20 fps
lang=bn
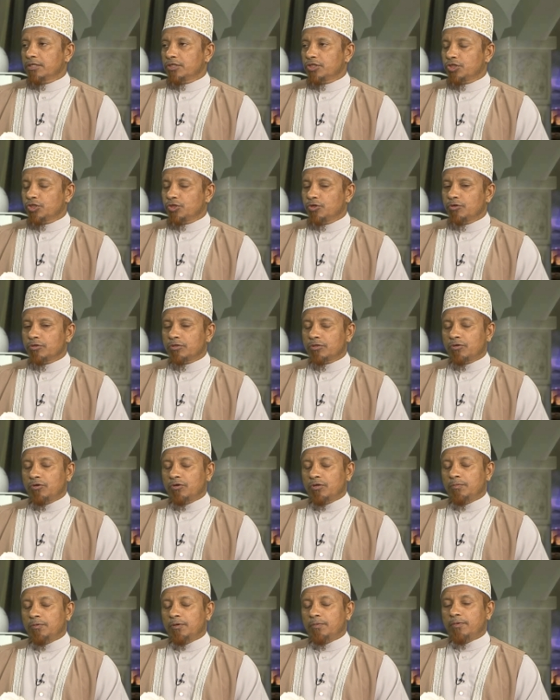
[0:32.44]

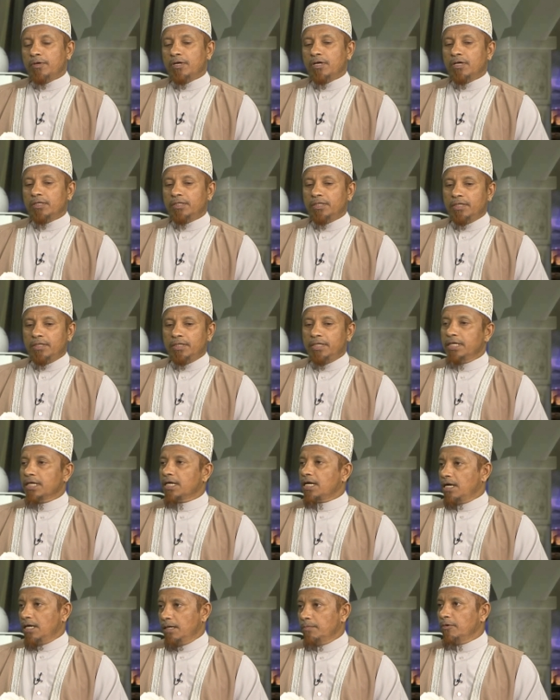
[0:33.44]
সৎকর্ম বা নেক
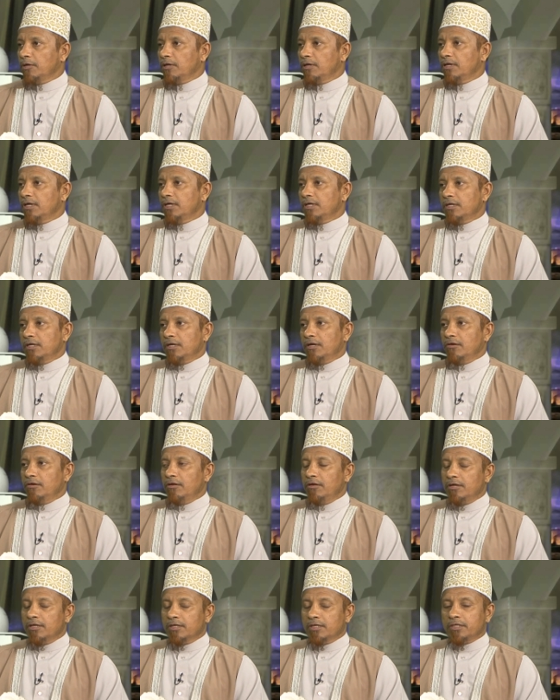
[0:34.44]
আমল
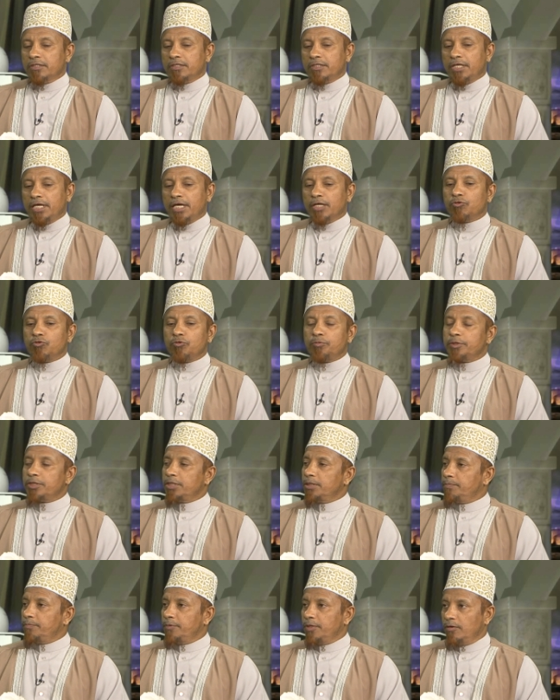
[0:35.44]
আল্লাহর কাছে এত
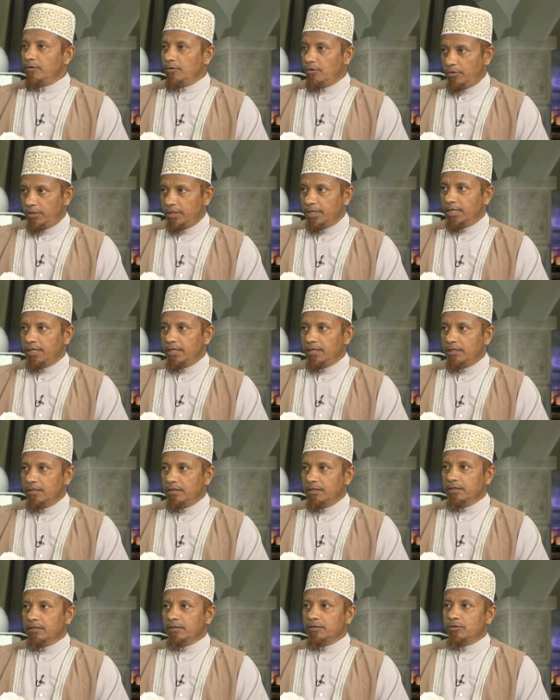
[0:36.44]
বেশি প্রিয় হয় না
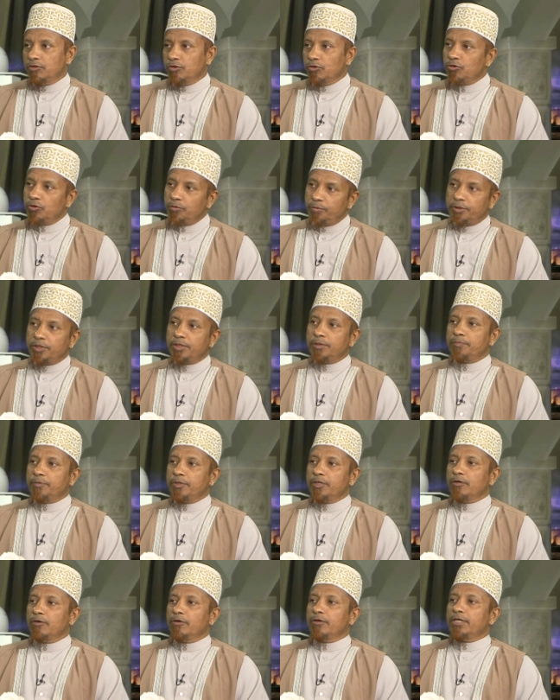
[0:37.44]
যত বেশি
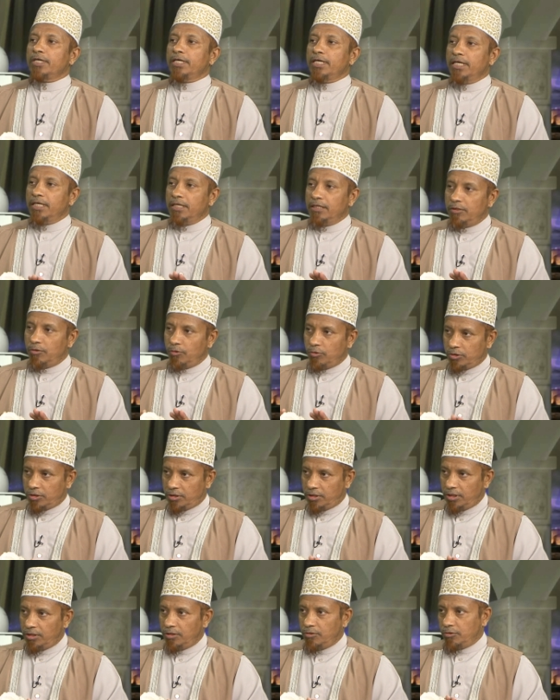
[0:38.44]
প্রিয় হয় এই দশ
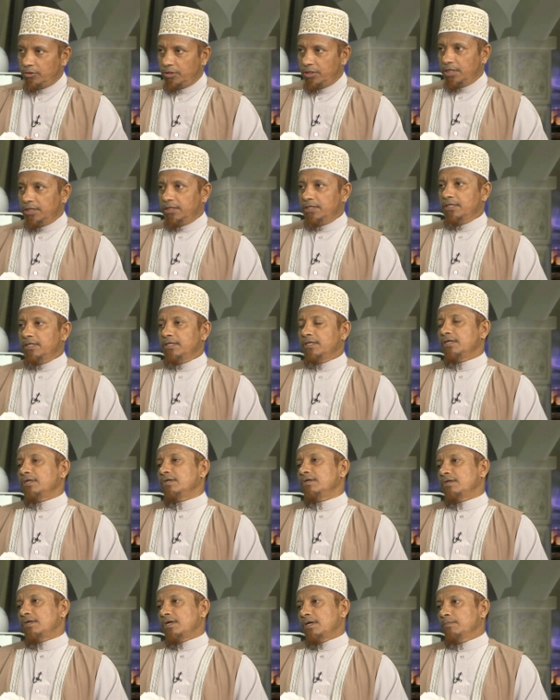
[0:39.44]
দিন দশ রাতের
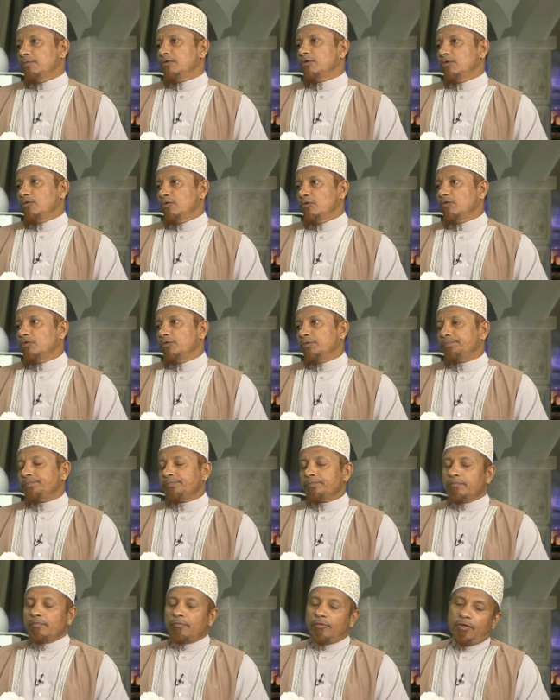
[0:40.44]
আমলগুলো
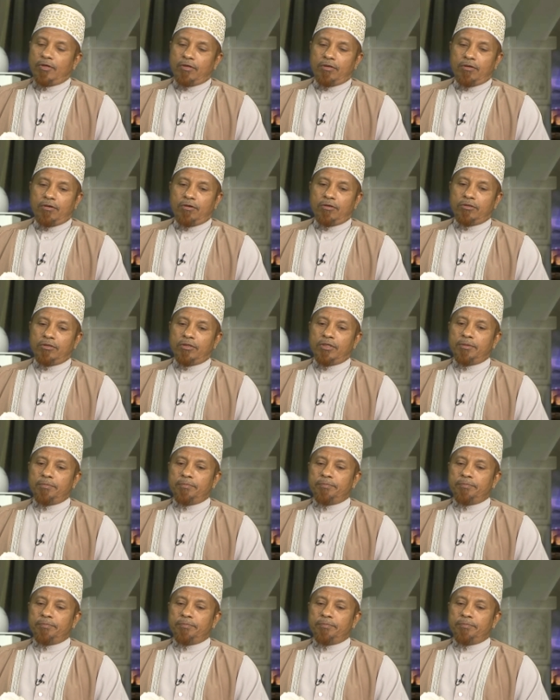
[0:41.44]
অতএব